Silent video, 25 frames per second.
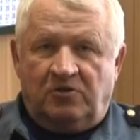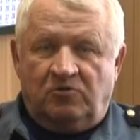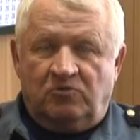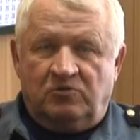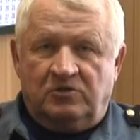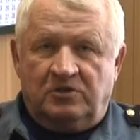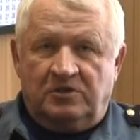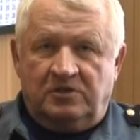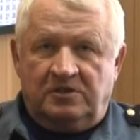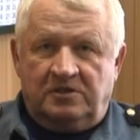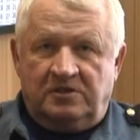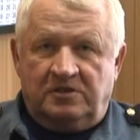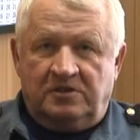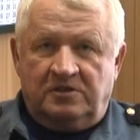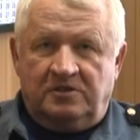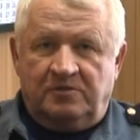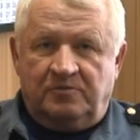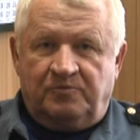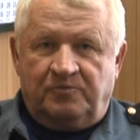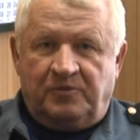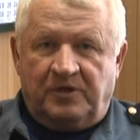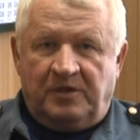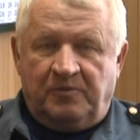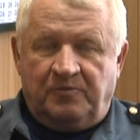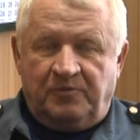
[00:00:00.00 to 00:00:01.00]
он э,
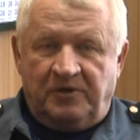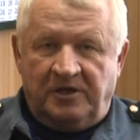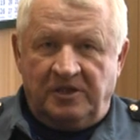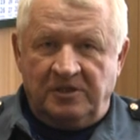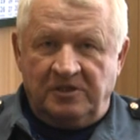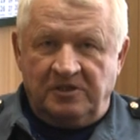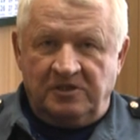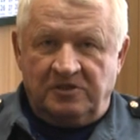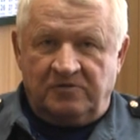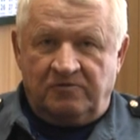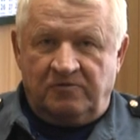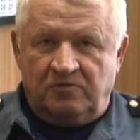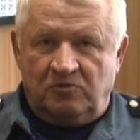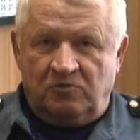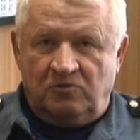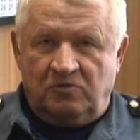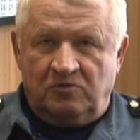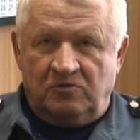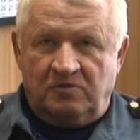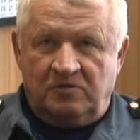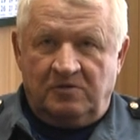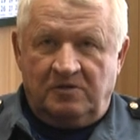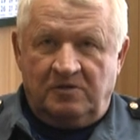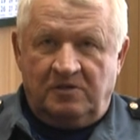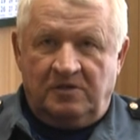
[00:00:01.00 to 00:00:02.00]
пропал из виду.
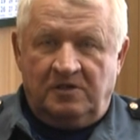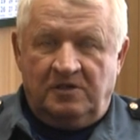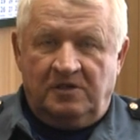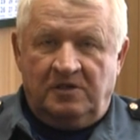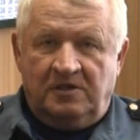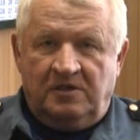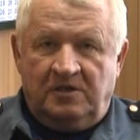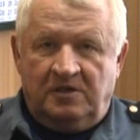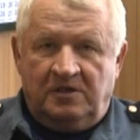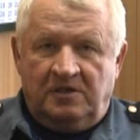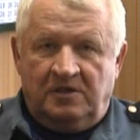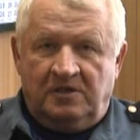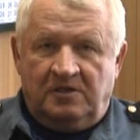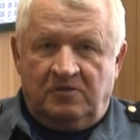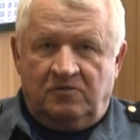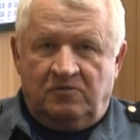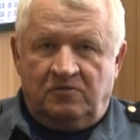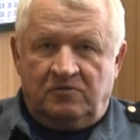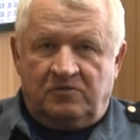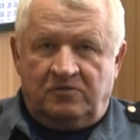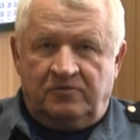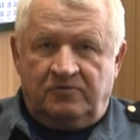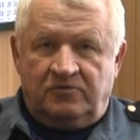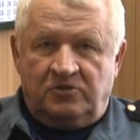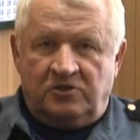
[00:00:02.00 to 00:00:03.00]

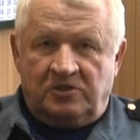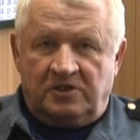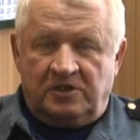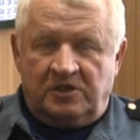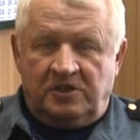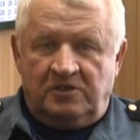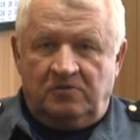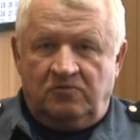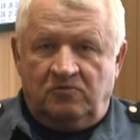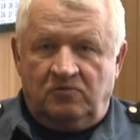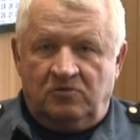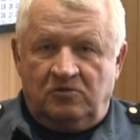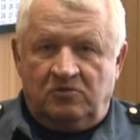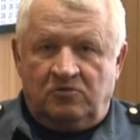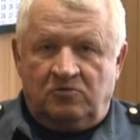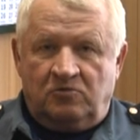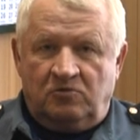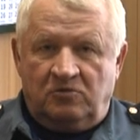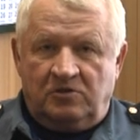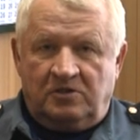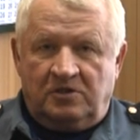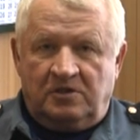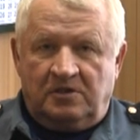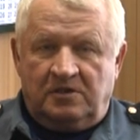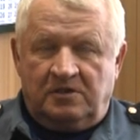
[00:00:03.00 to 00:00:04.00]
Вот и вчера его
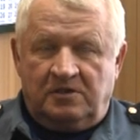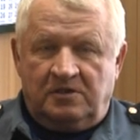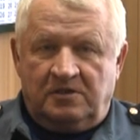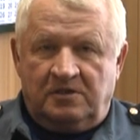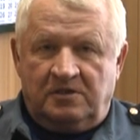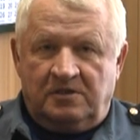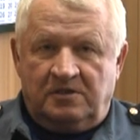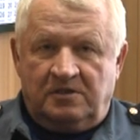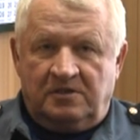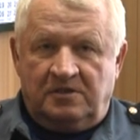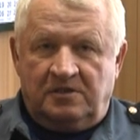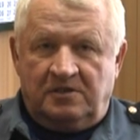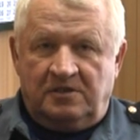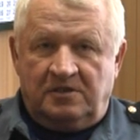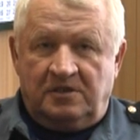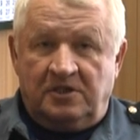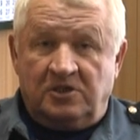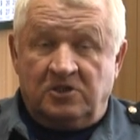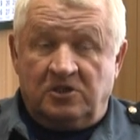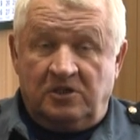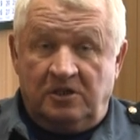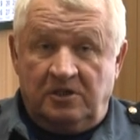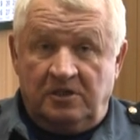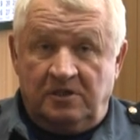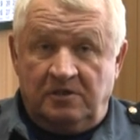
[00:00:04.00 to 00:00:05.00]
только
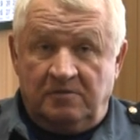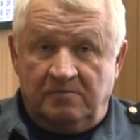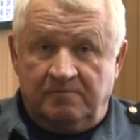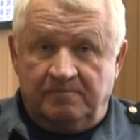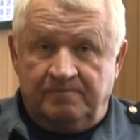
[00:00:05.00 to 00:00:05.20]
нашли.